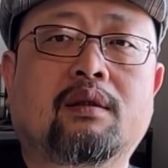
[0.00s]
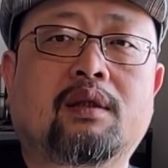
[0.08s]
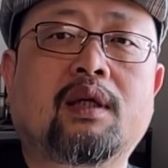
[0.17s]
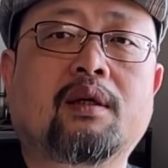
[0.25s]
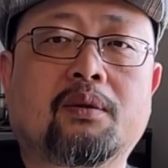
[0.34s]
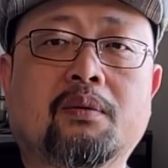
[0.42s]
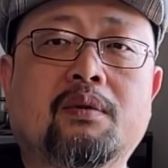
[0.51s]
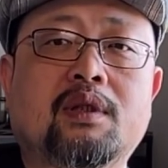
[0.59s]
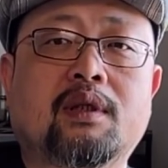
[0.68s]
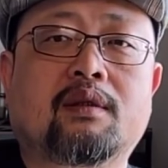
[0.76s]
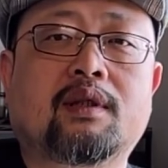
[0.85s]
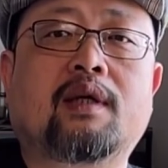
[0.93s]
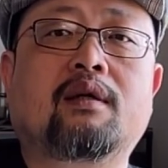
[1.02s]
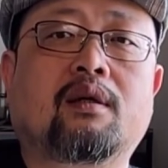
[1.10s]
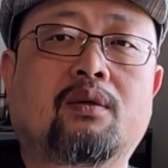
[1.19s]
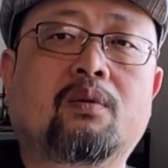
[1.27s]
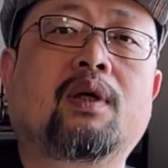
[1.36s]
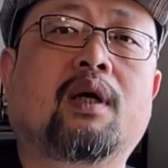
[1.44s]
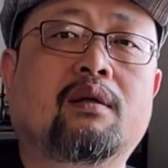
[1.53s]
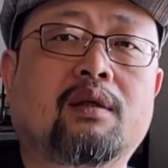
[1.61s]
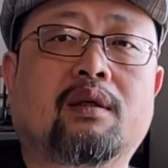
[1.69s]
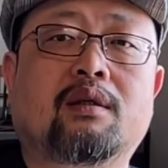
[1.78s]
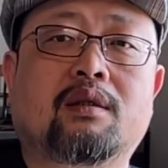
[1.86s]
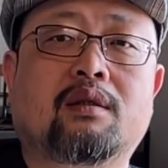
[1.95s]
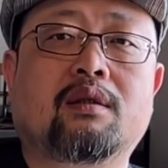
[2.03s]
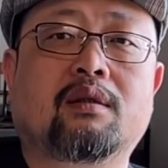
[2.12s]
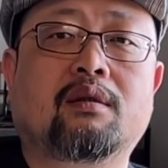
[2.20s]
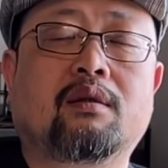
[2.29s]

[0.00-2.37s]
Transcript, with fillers: 这个东西才是很重要的一个事情，